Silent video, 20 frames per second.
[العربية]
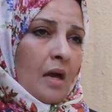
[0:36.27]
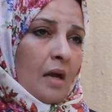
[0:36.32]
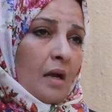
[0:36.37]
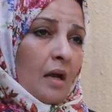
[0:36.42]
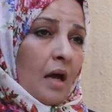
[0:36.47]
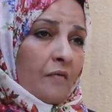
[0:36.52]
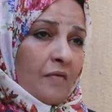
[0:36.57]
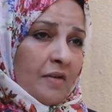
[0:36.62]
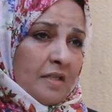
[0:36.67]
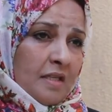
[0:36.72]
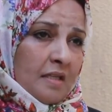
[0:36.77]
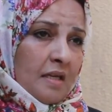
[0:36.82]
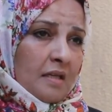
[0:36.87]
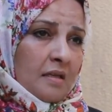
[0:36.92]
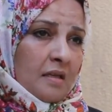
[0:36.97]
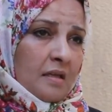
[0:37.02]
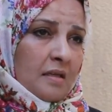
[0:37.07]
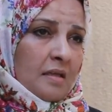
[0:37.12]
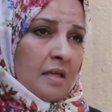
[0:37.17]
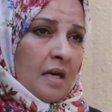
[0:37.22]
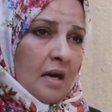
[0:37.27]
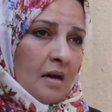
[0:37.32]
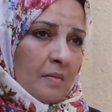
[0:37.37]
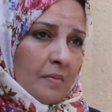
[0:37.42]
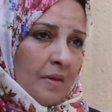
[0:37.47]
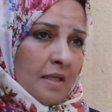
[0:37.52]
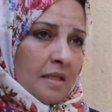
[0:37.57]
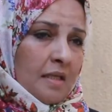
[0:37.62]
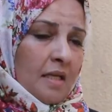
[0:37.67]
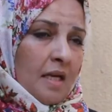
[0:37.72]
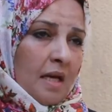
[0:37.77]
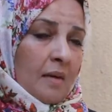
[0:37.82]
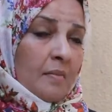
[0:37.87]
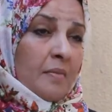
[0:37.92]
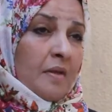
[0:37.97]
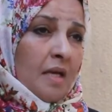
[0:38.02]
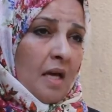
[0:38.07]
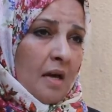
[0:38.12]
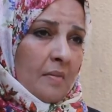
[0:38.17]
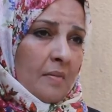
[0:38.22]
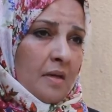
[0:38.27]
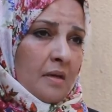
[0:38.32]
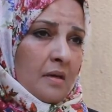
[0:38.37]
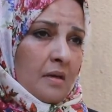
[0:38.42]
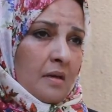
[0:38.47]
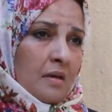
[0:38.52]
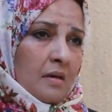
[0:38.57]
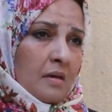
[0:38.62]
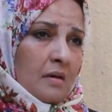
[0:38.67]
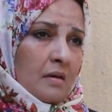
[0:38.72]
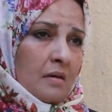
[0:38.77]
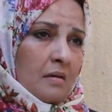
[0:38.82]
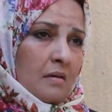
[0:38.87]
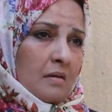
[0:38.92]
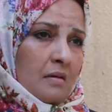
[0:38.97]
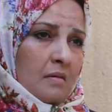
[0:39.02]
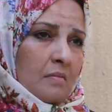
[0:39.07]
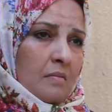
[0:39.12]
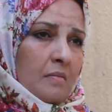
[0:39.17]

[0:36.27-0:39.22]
القفص الصدري نتاعه مكسرين له كم ضلعه من آه،